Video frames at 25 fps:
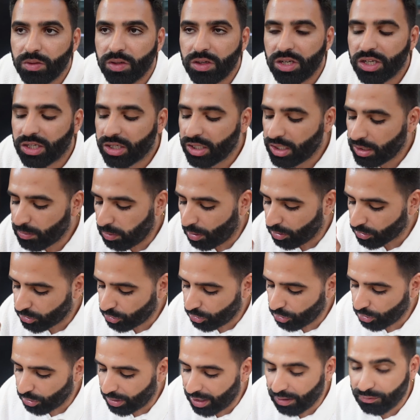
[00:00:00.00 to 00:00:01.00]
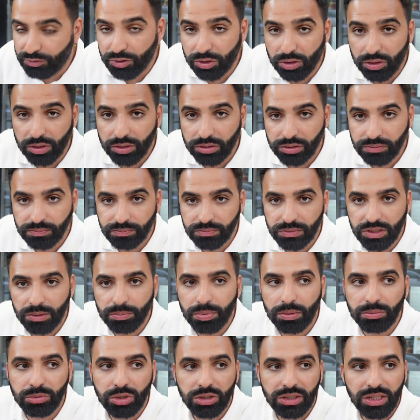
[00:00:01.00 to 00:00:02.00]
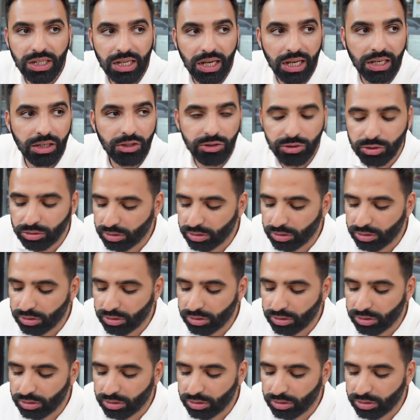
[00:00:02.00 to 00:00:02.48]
l'équilibre entre la viande, les pommes de terre et les